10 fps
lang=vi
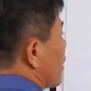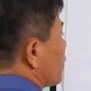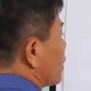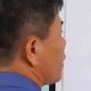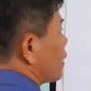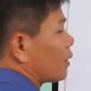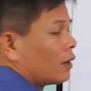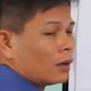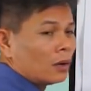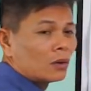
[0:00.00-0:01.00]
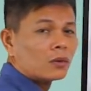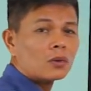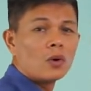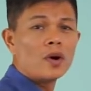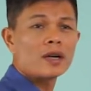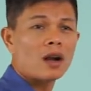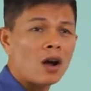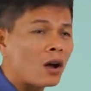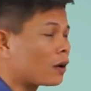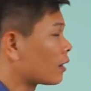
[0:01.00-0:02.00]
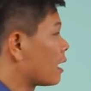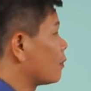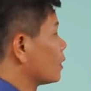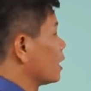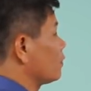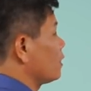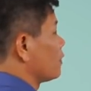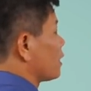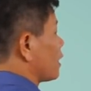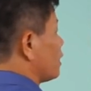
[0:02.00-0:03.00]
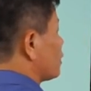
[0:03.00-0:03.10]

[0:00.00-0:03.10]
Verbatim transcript: bạn thấy này. Rủi ro đồng nghĩa với việc gì?